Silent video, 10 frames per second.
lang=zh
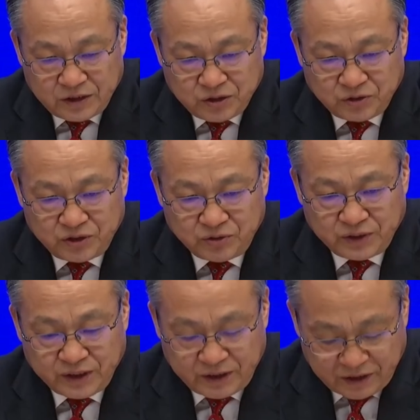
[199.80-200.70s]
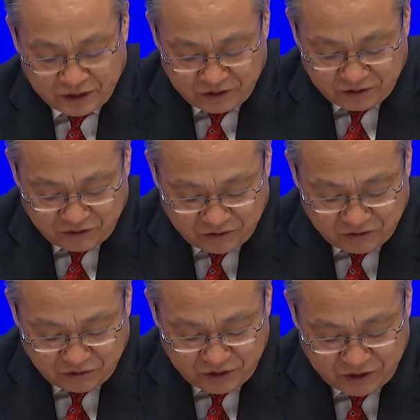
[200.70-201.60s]
所以说呢，
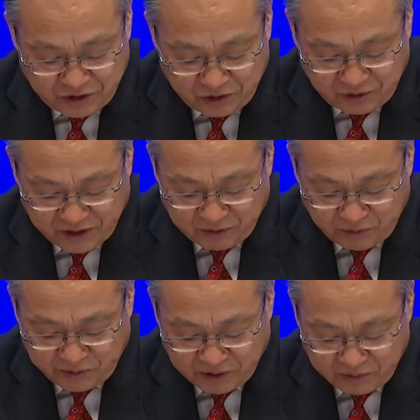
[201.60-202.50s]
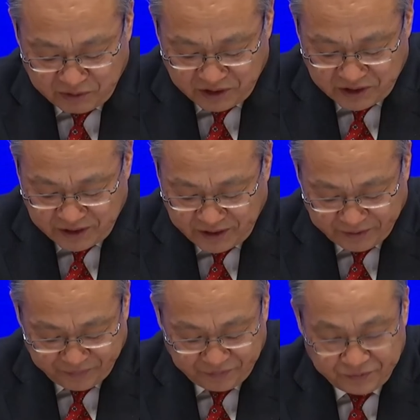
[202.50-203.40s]
对你提出来这个目标能不能实现，
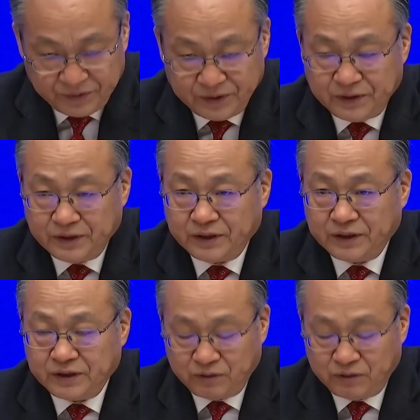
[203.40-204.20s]
哎，